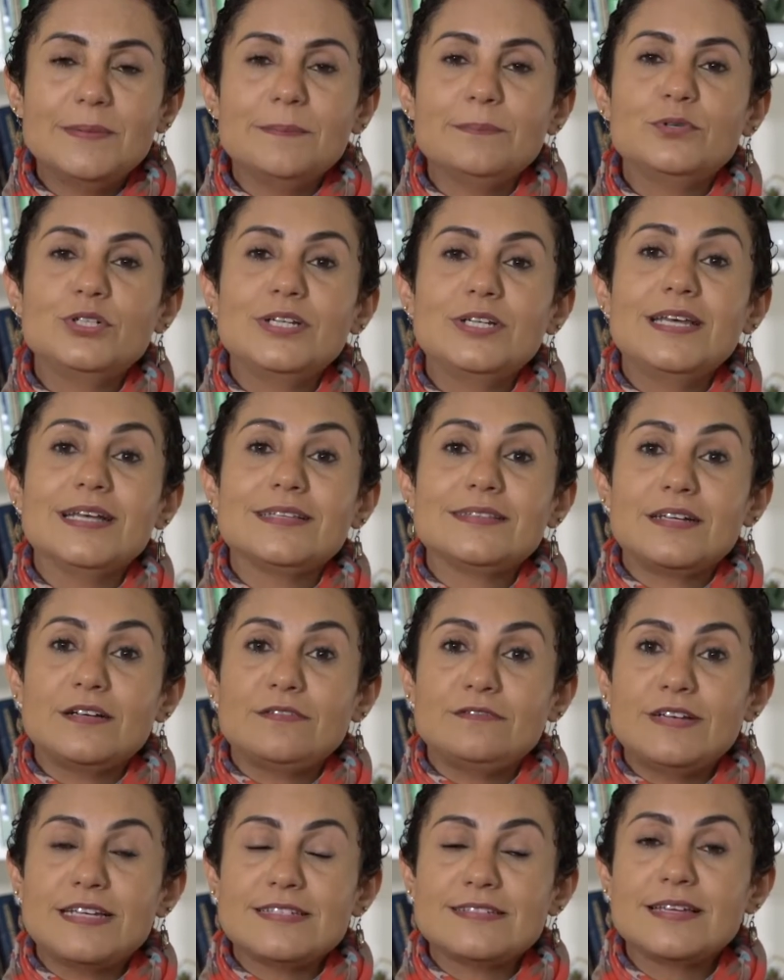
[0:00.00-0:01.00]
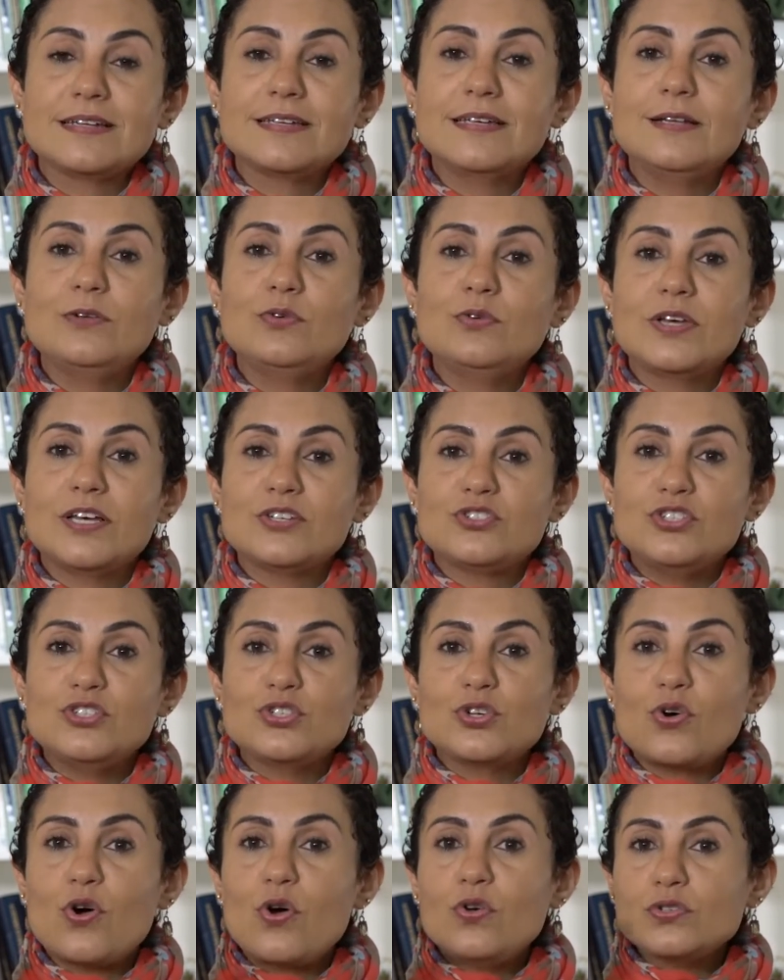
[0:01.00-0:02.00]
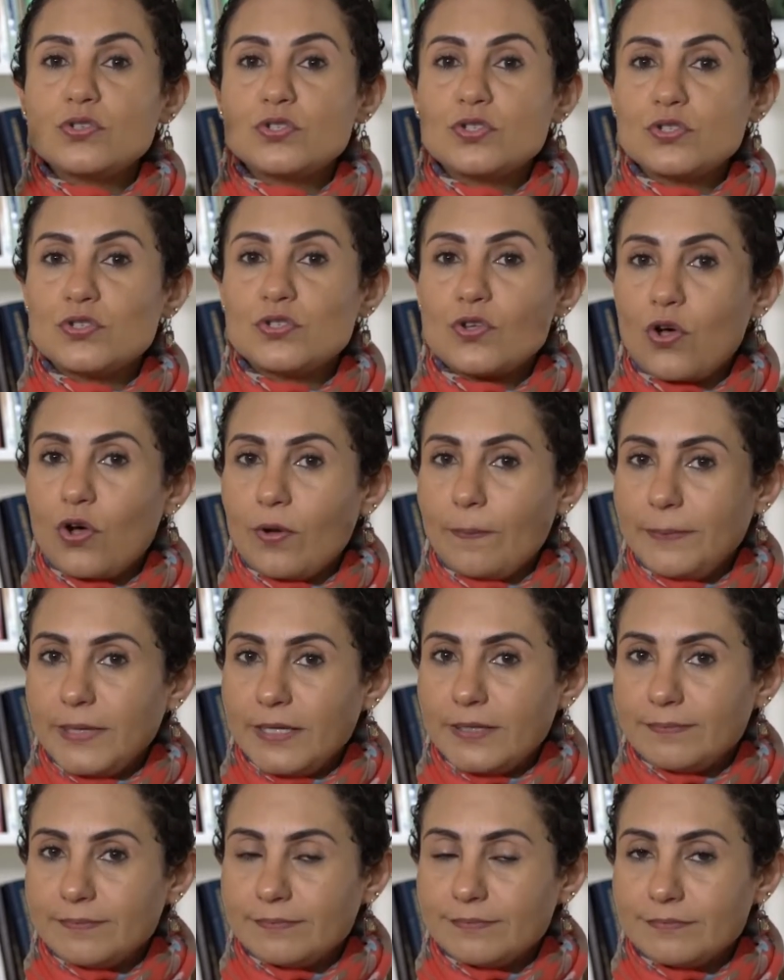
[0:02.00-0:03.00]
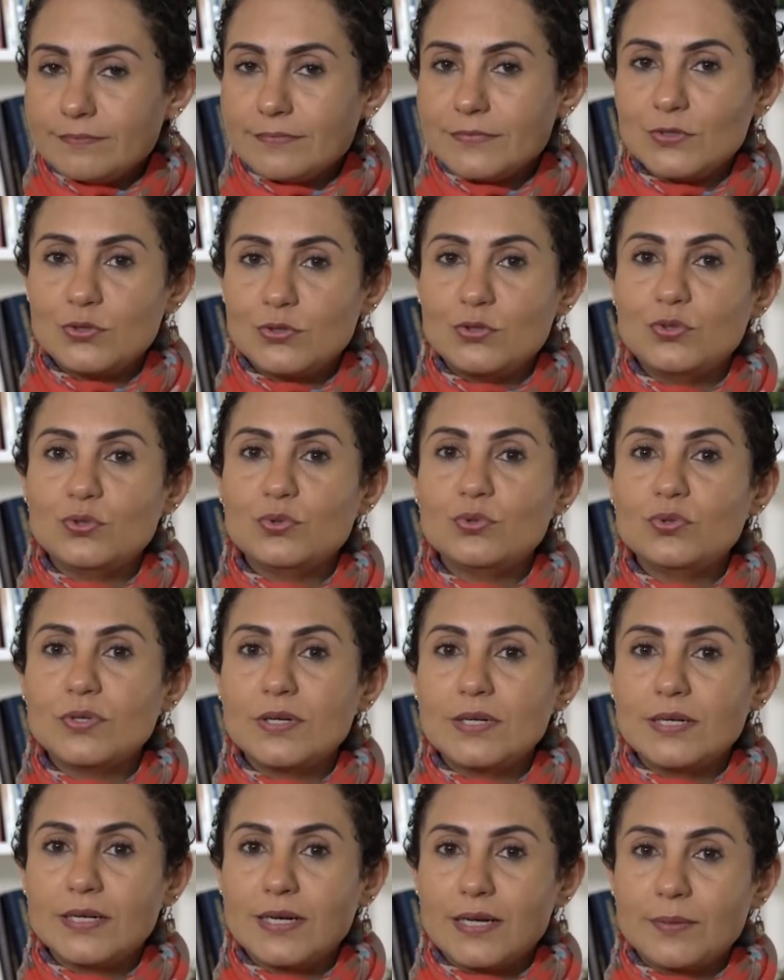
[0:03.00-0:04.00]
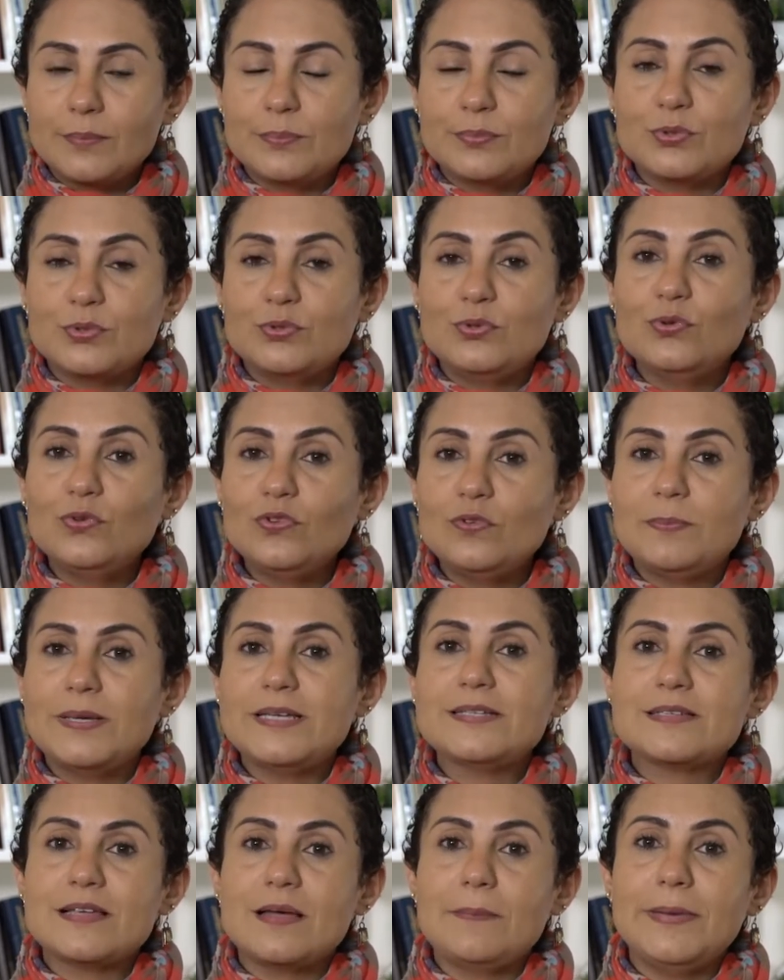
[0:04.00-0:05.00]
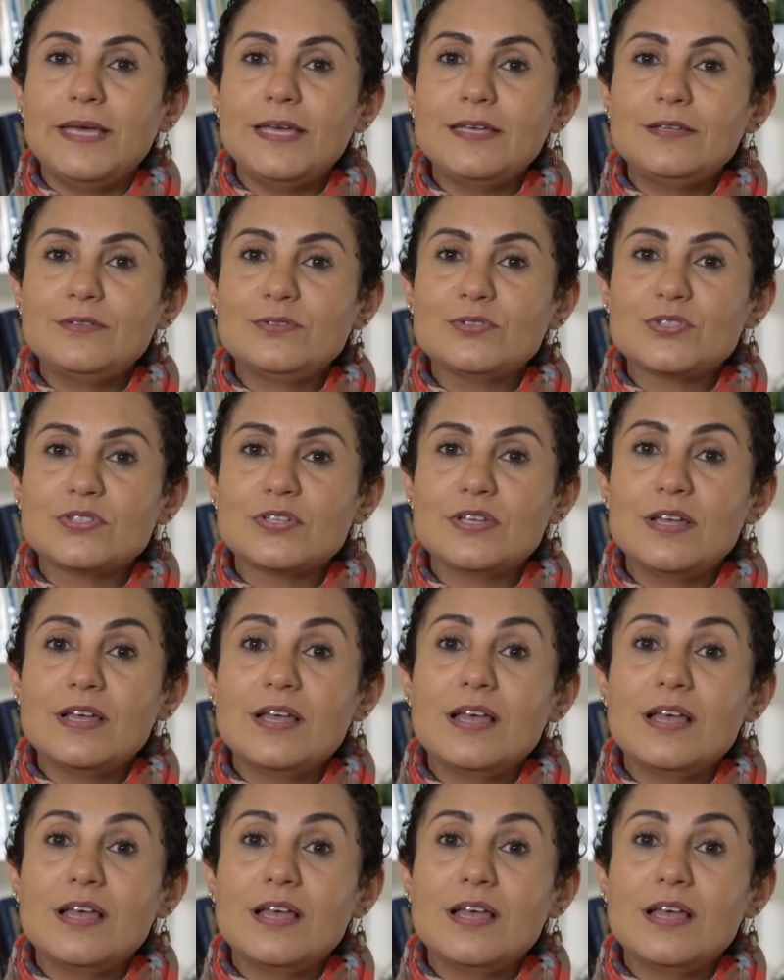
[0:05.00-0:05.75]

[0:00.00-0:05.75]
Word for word: porque através daquilo que a gente consome no campo dos pensamentos,